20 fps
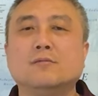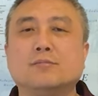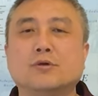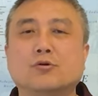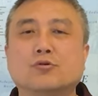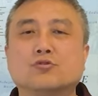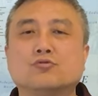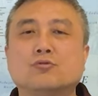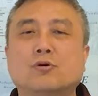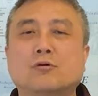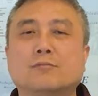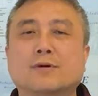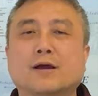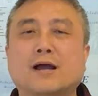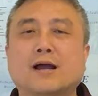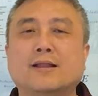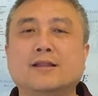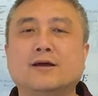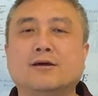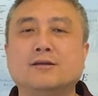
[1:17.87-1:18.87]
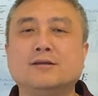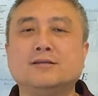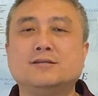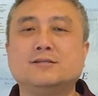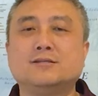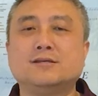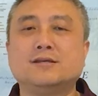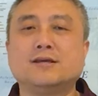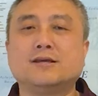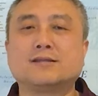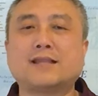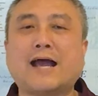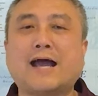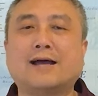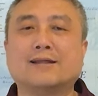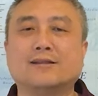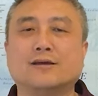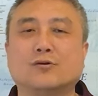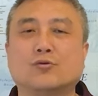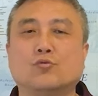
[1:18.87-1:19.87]
比如说，我们看到一些
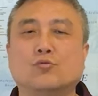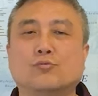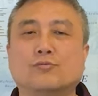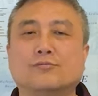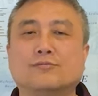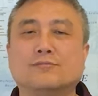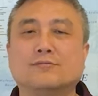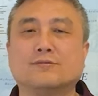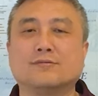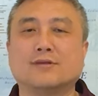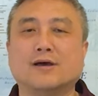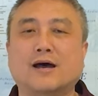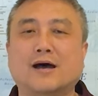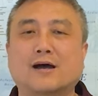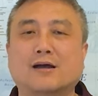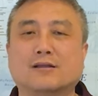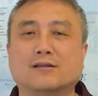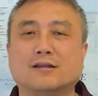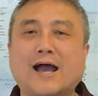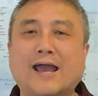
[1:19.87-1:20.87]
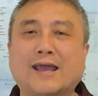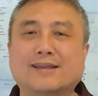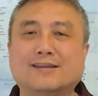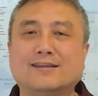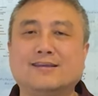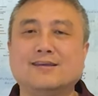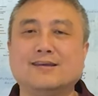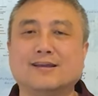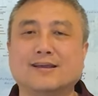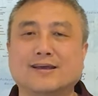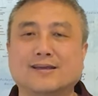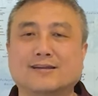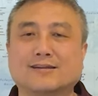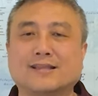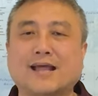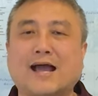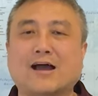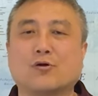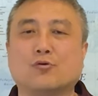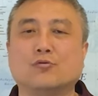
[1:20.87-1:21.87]
大的公司啊，IT 类的
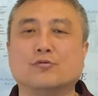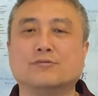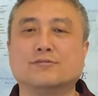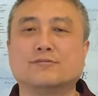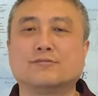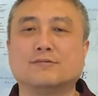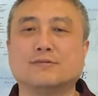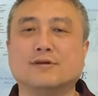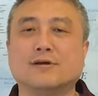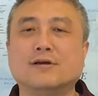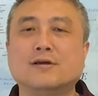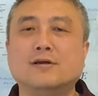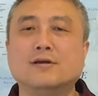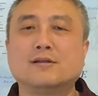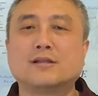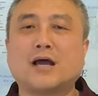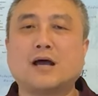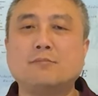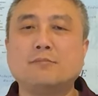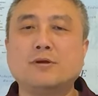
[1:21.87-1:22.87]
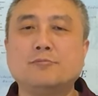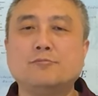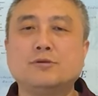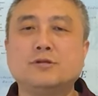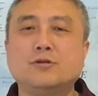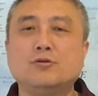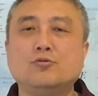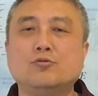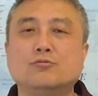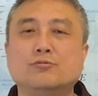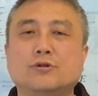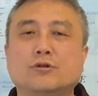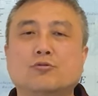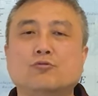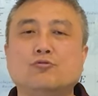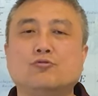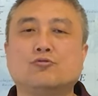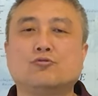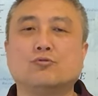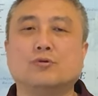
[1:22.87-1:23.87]
大公司，他们聘用的
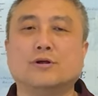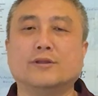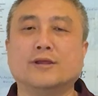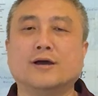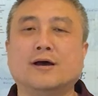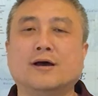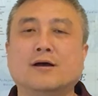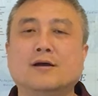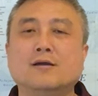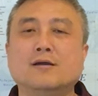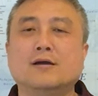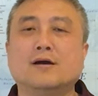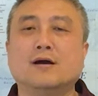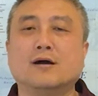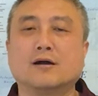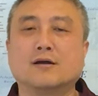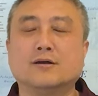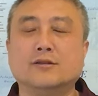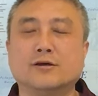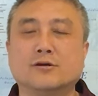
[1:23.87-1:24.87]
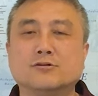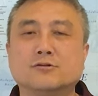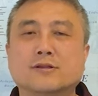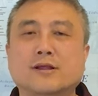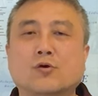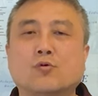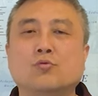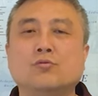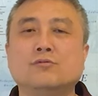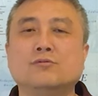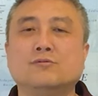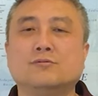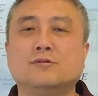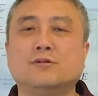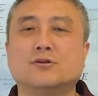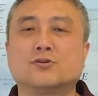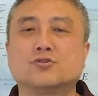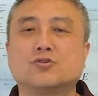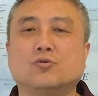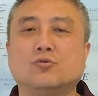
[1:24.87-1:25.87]
律所呢，呃，可能是在公司
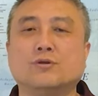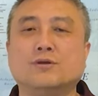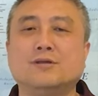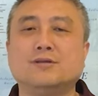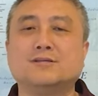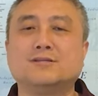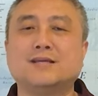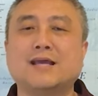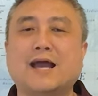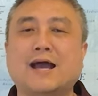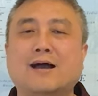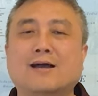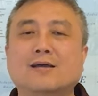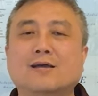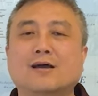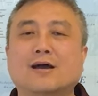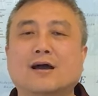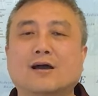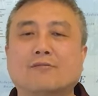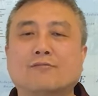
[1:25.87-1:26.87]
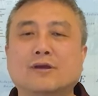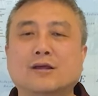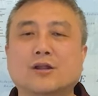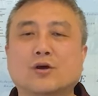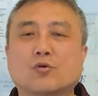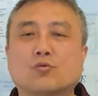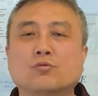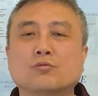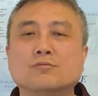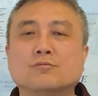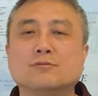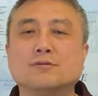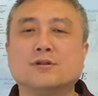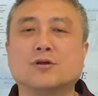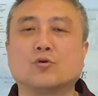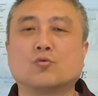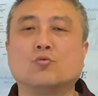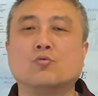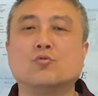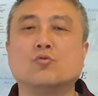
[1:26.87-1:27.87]
的授意下，呃，为了公司
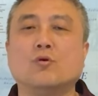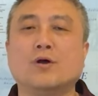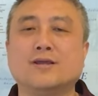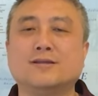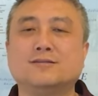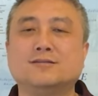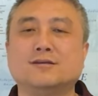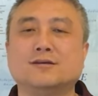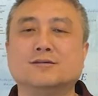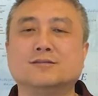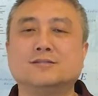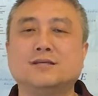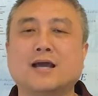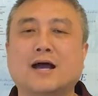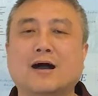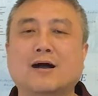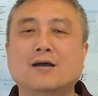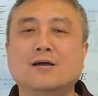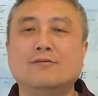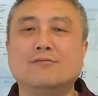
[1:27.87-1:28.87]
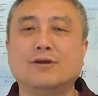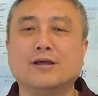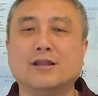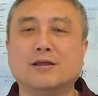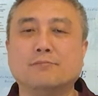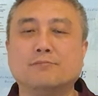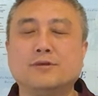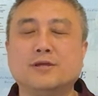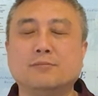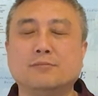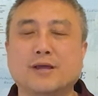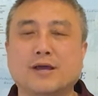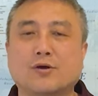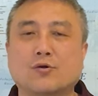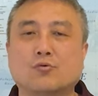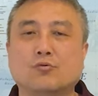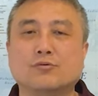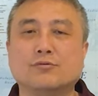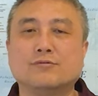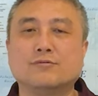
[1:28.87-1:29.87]
的公关形象，为了避
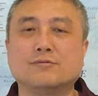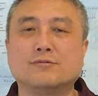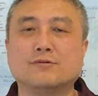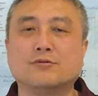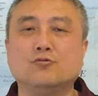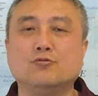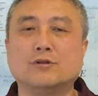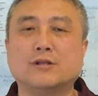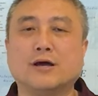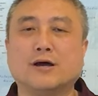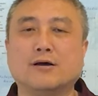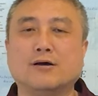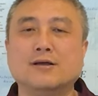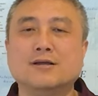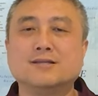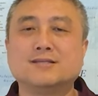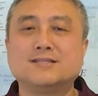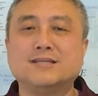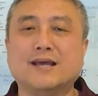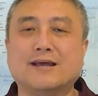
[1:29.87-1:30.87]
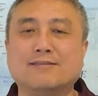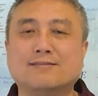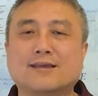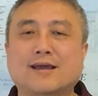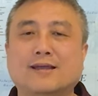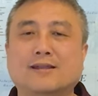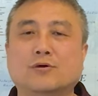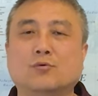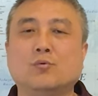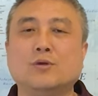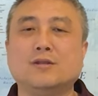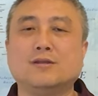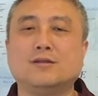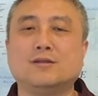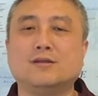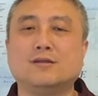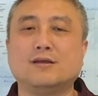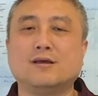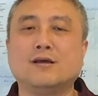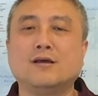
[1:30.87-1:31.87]
免公司遇到潜在的问
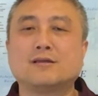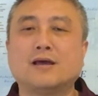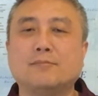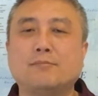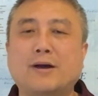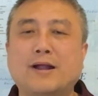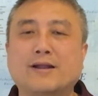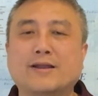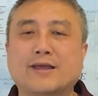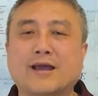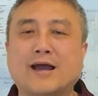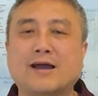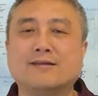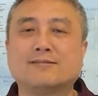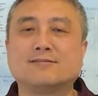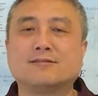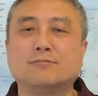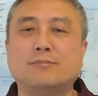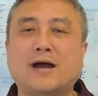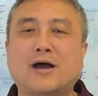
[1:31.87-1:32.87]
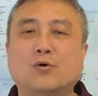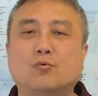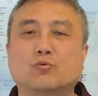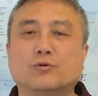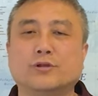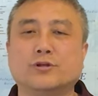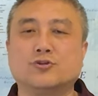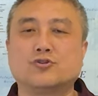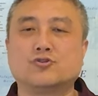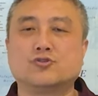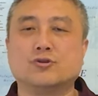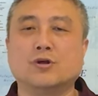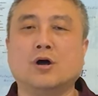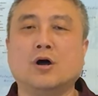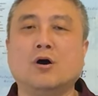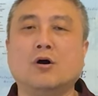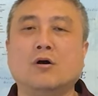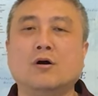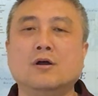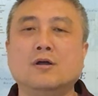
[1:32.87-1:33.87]
题。在办理 I 四八五的时
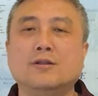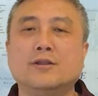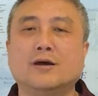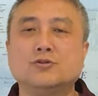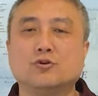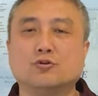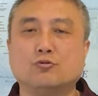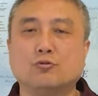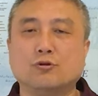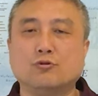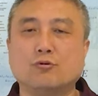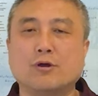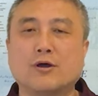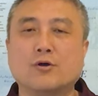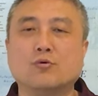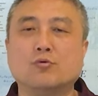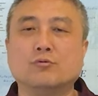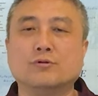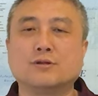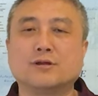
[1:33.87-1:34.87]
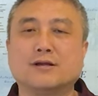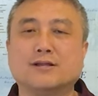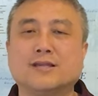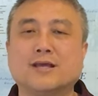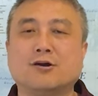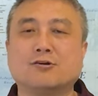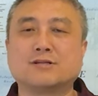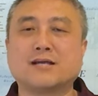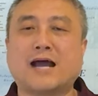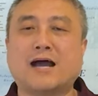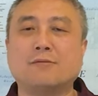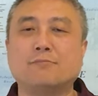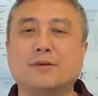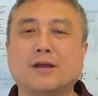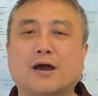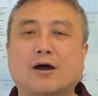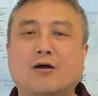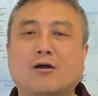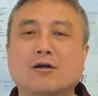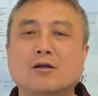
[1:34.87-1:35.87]
候，就对员工这个调查
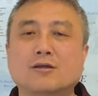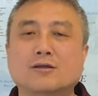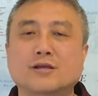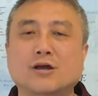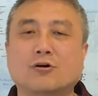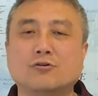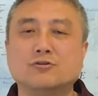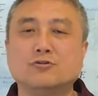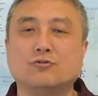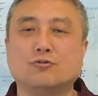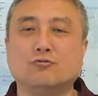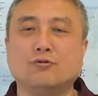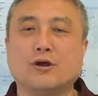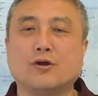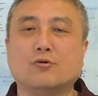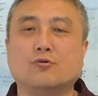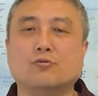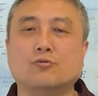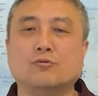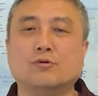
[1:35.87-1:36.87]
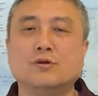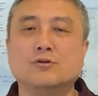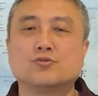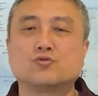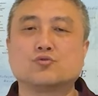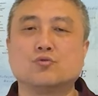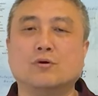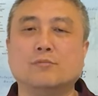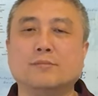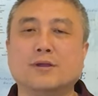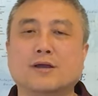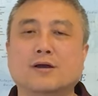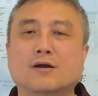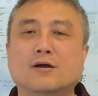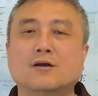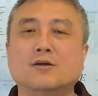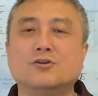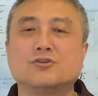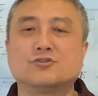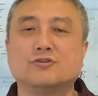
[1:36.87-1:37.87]
表要求员工说明
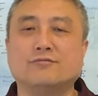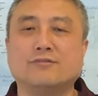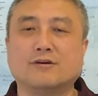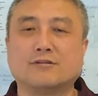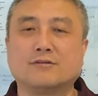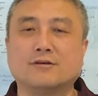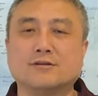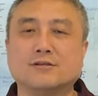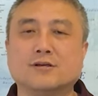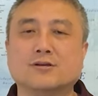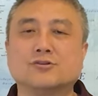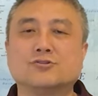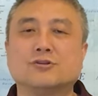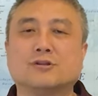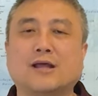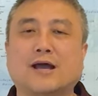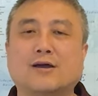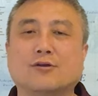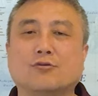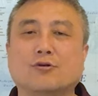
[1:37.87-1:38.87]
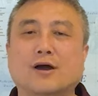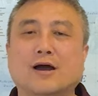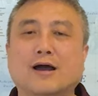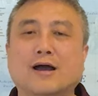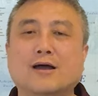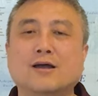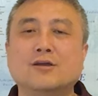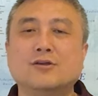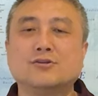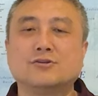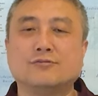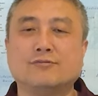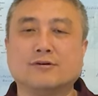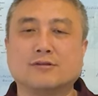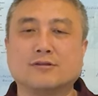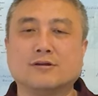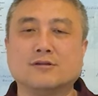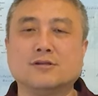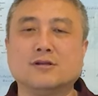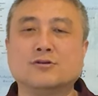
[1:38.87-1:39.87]
是否曾经是党员、是
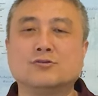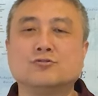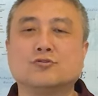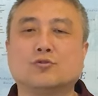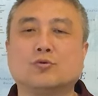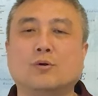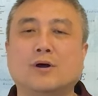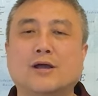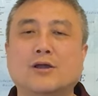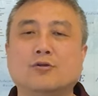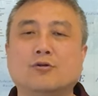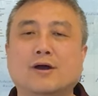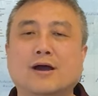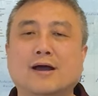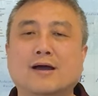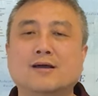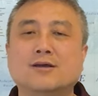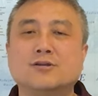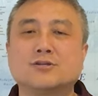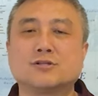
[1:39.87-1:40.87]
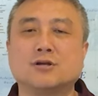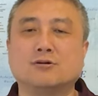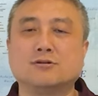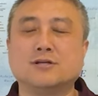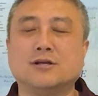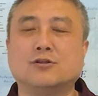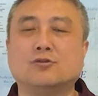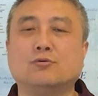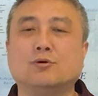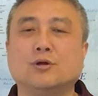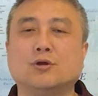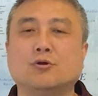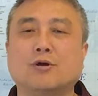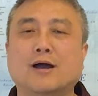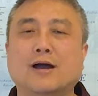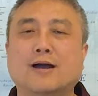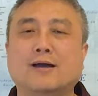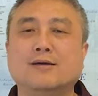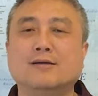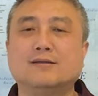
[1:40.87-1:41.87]
否曾经是团员、少先队
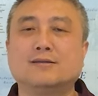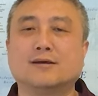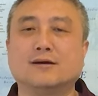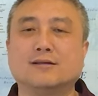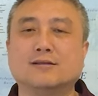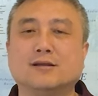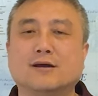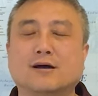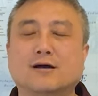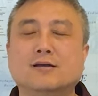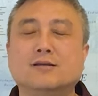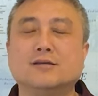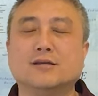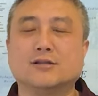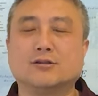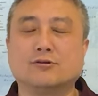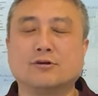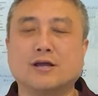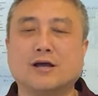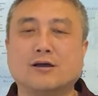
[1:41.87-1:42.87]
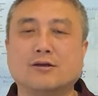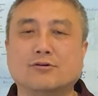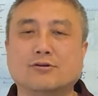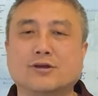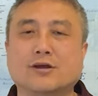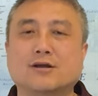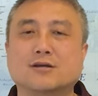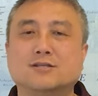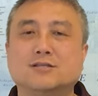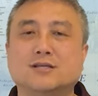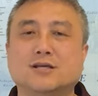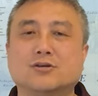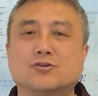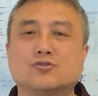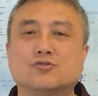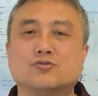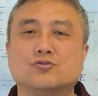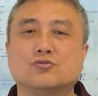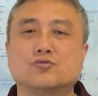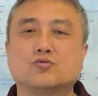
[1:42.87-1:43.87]
员等等，也都要有一个解
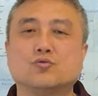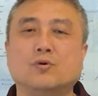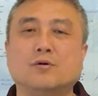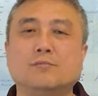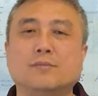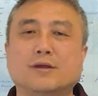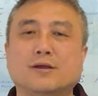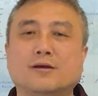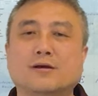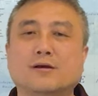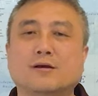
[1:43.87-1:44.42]
释说明。